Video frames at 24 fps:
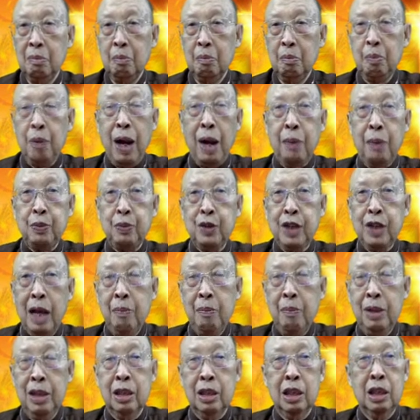ปรับสาม
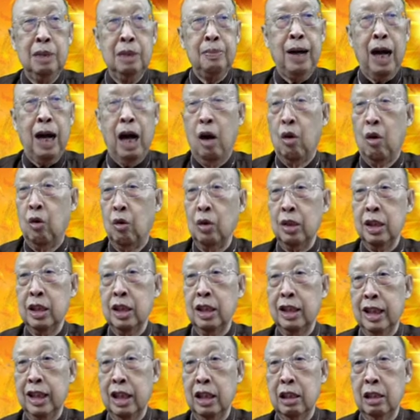มือขึ้นมาเอามันเกิ
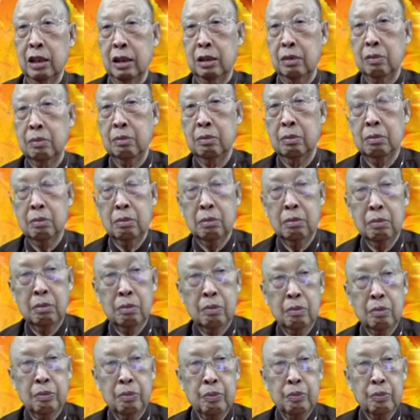ดยังขึ้น
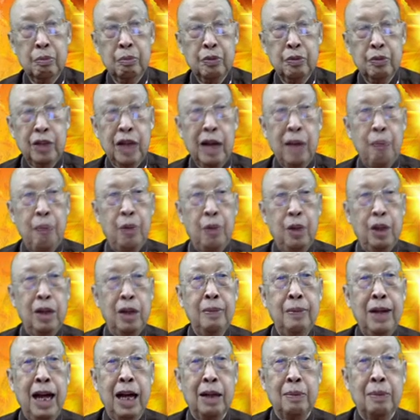สั่งปลด
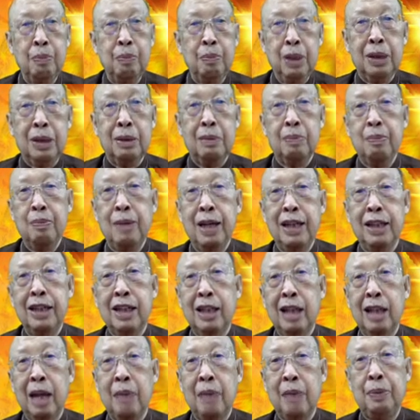อำนาจมดมันส
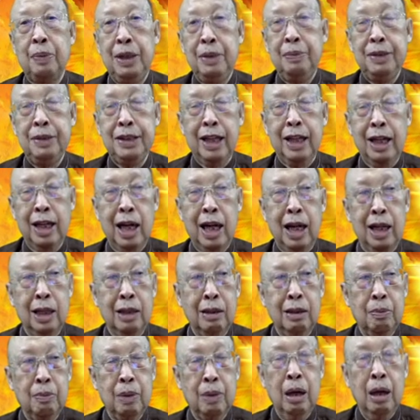ตานผีปีศาจให้
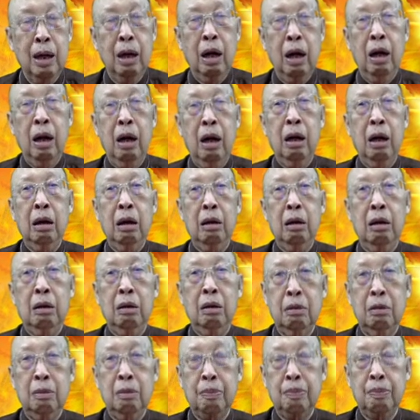เออ
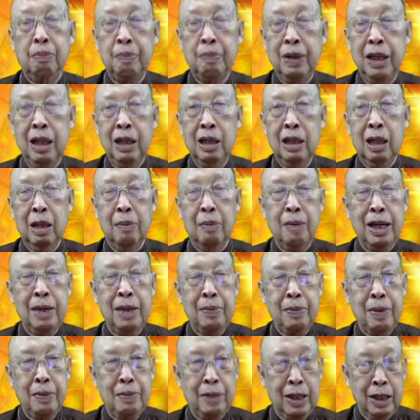เป็นเรื่องใหม่
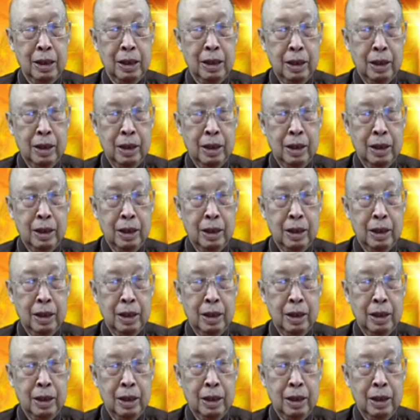ไปบัดนี้